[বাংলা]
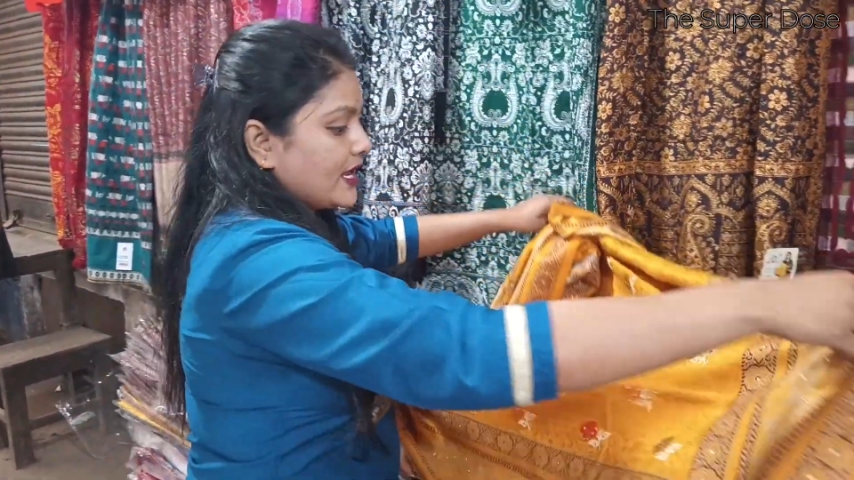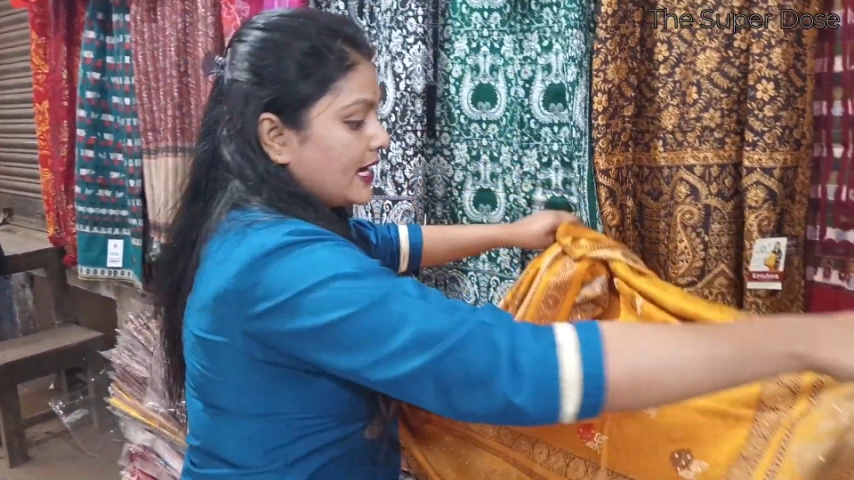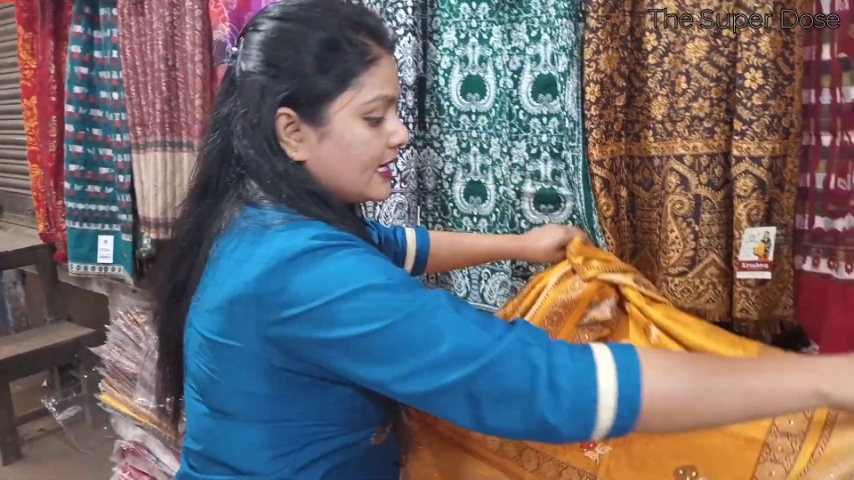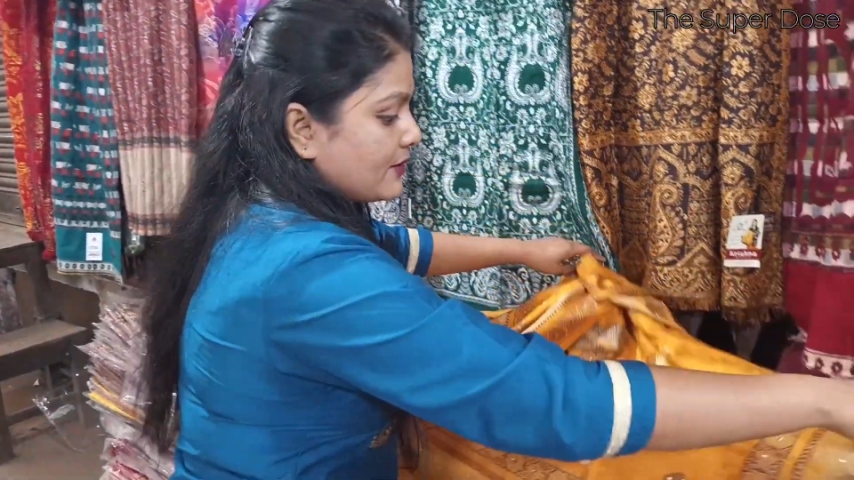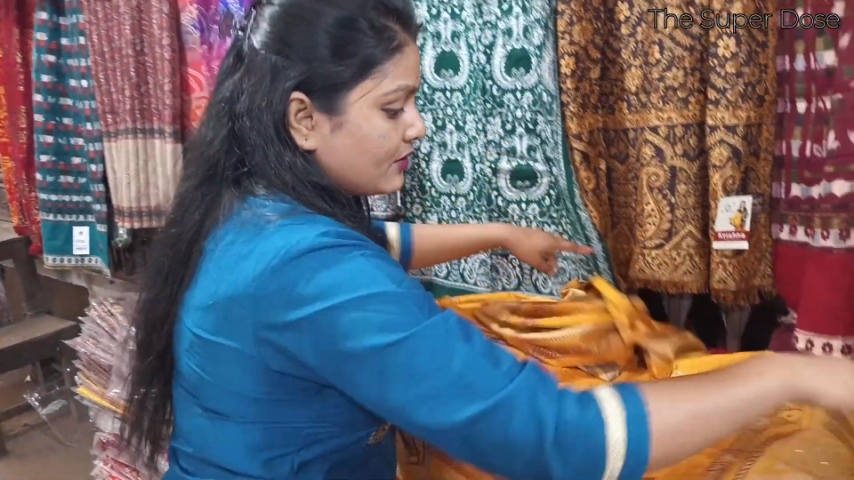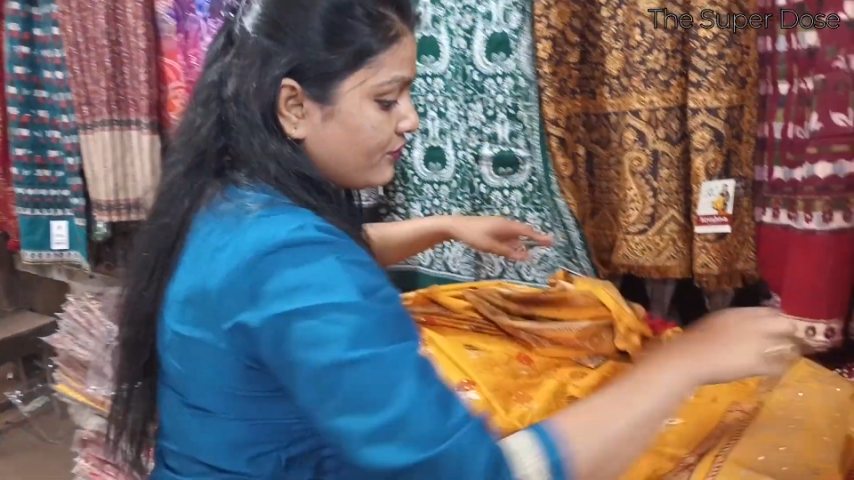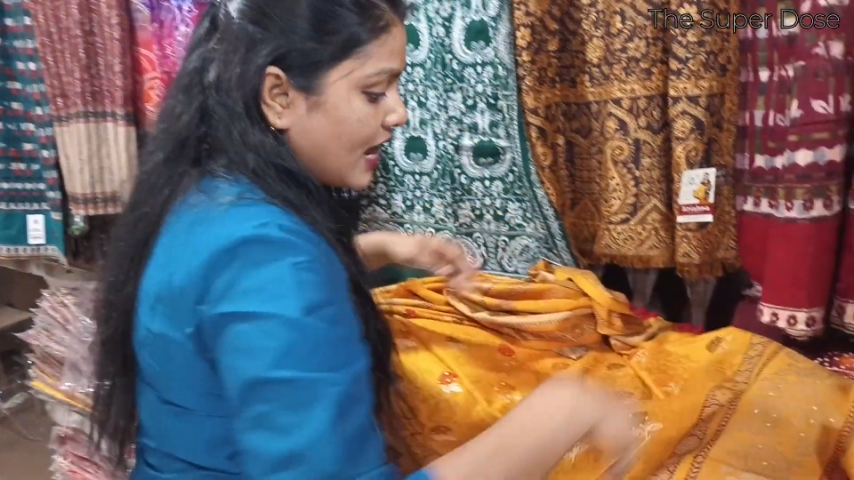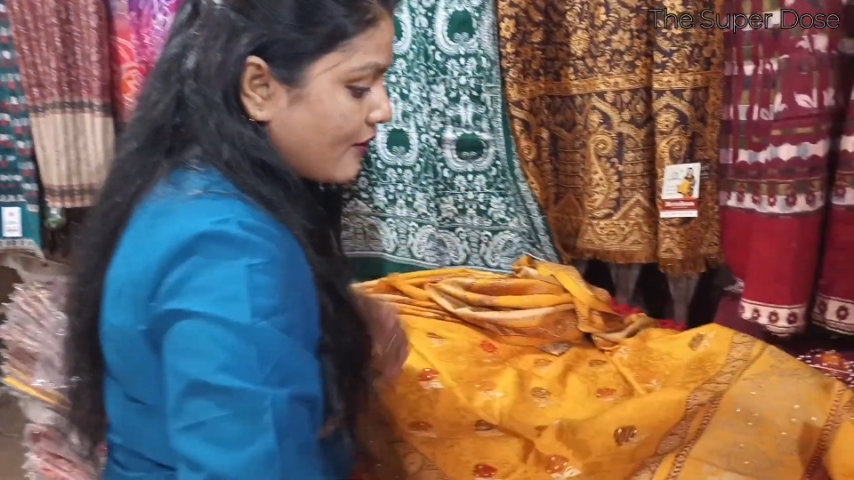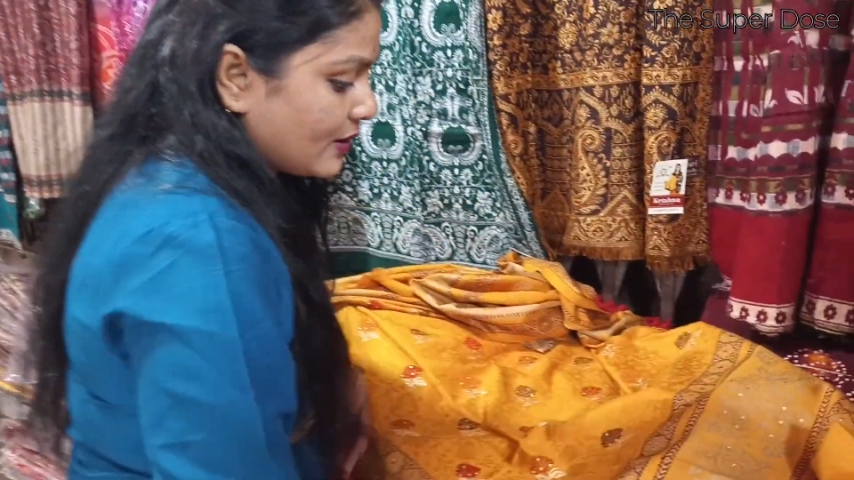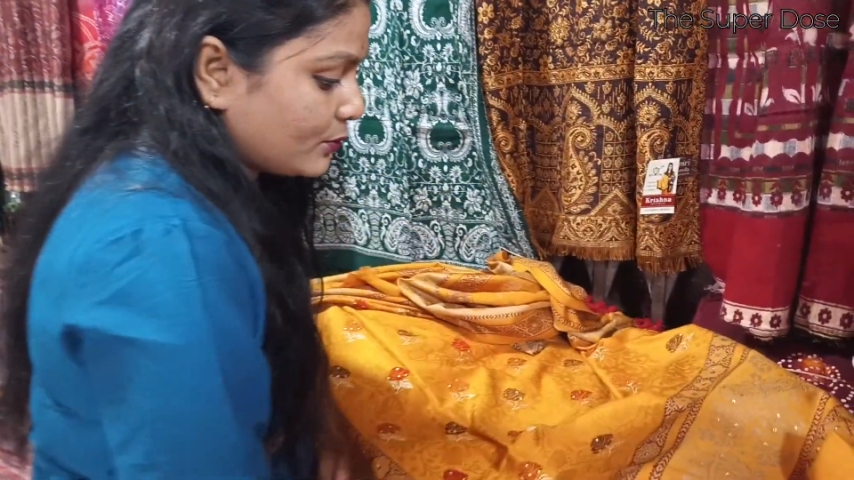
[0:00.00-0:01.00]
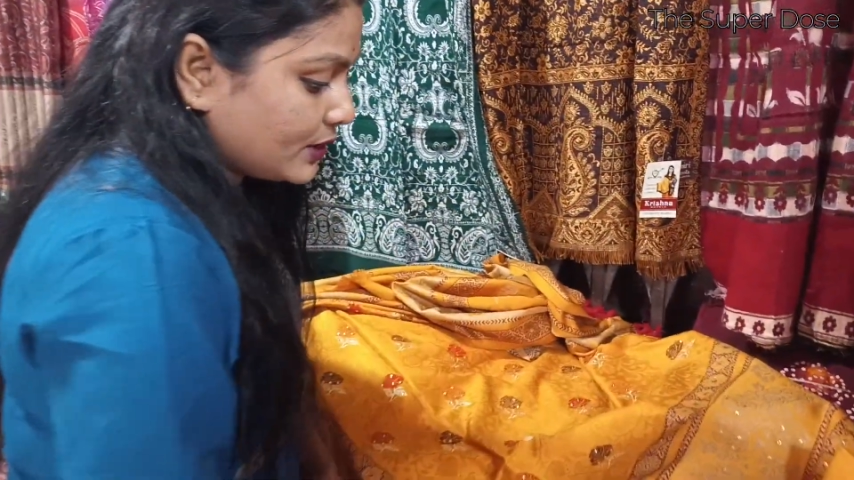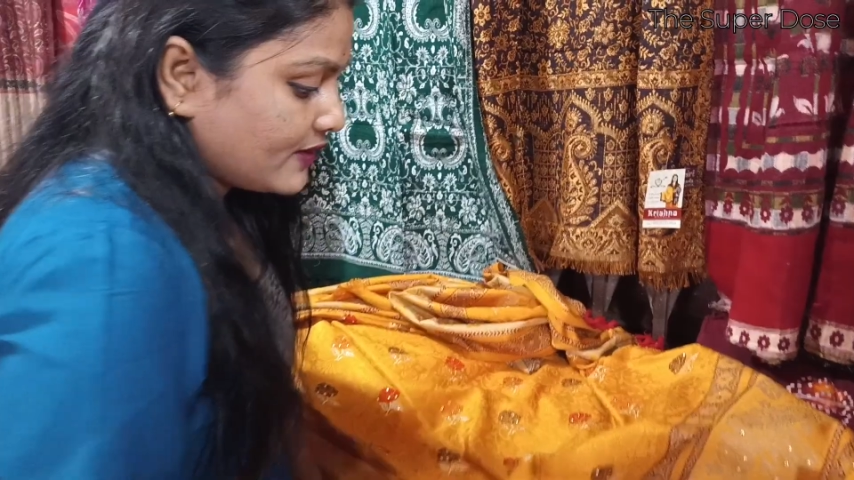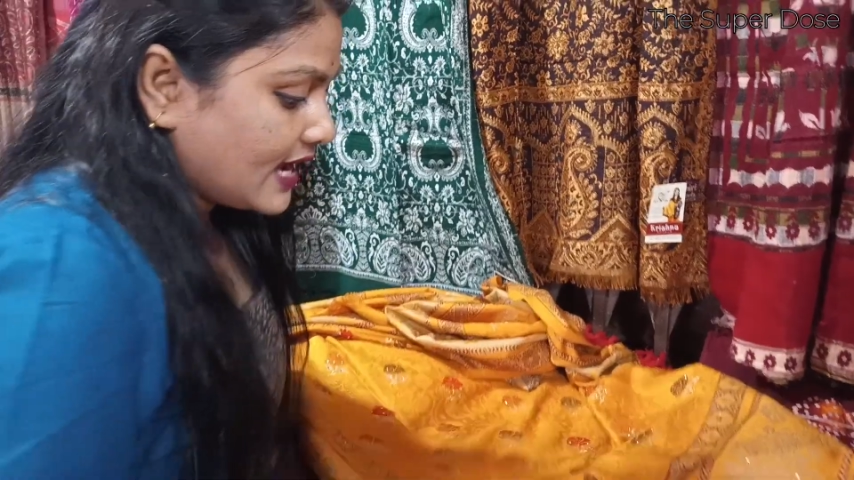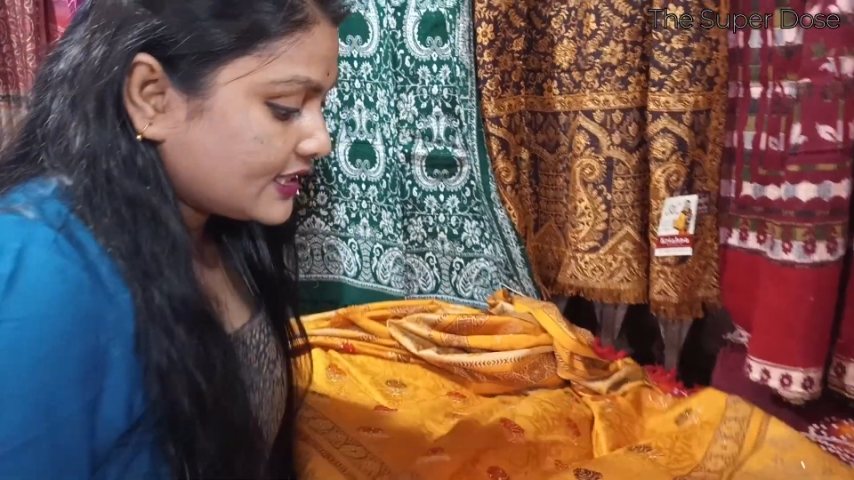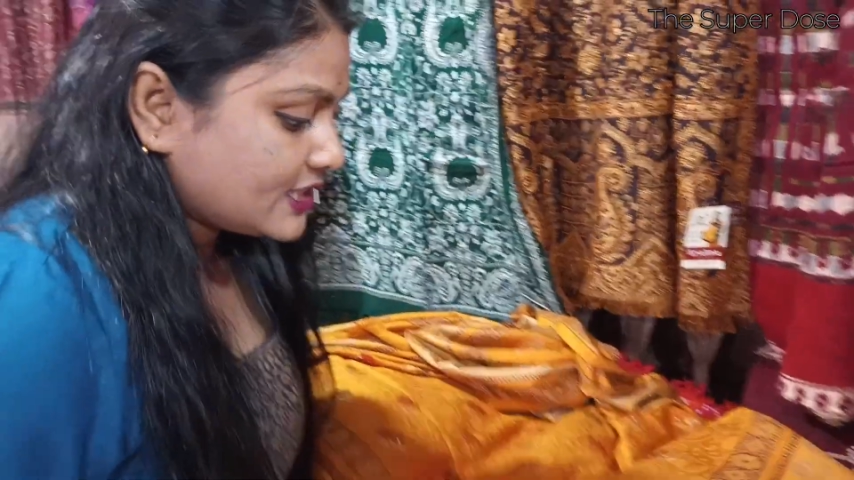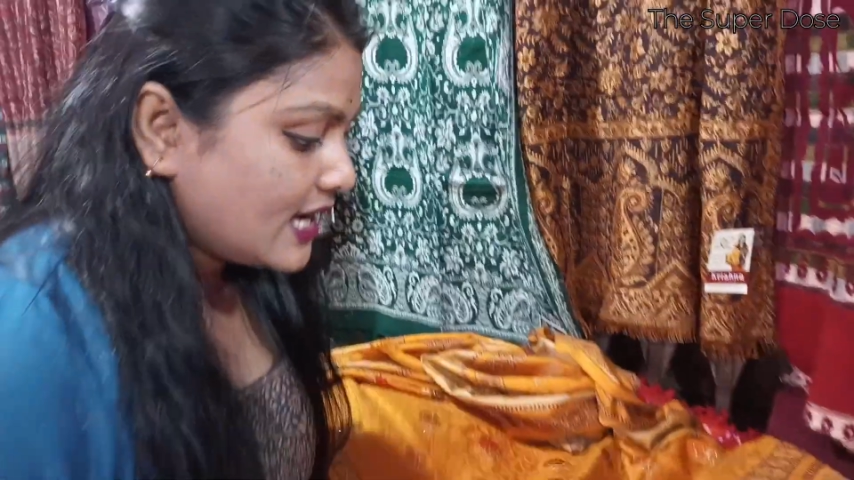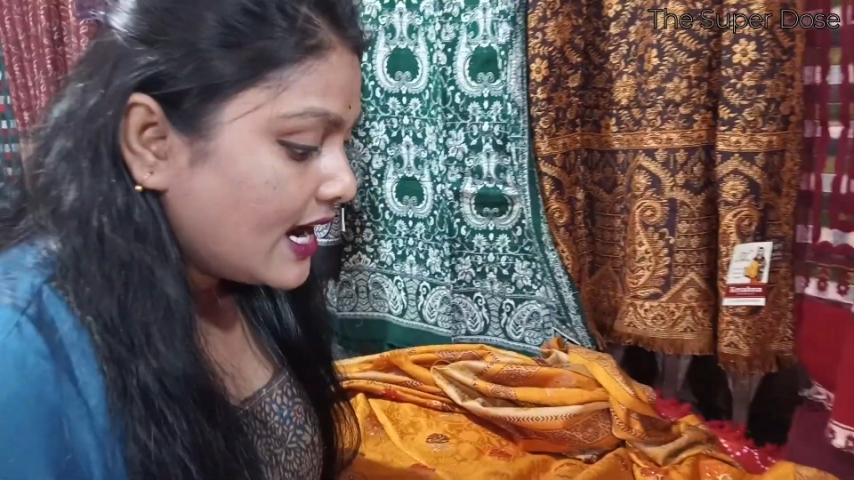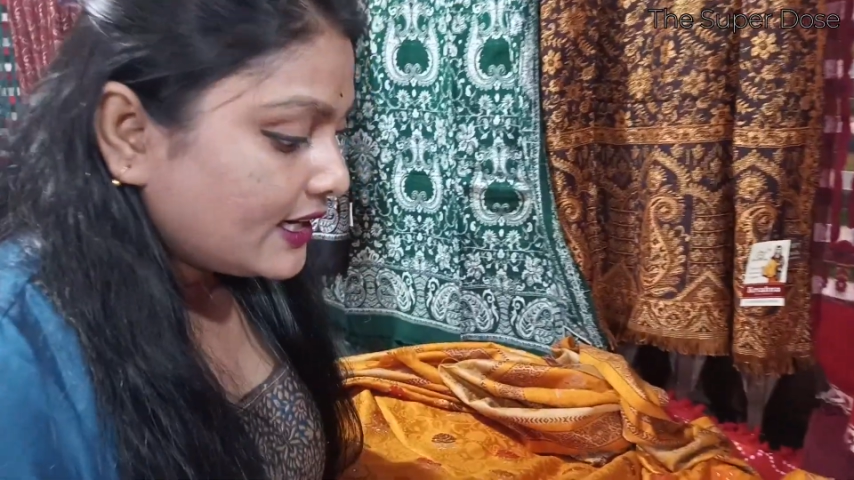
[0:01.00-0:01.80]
এটা যেমন ফ্লাওয়ার মোটিভে আছে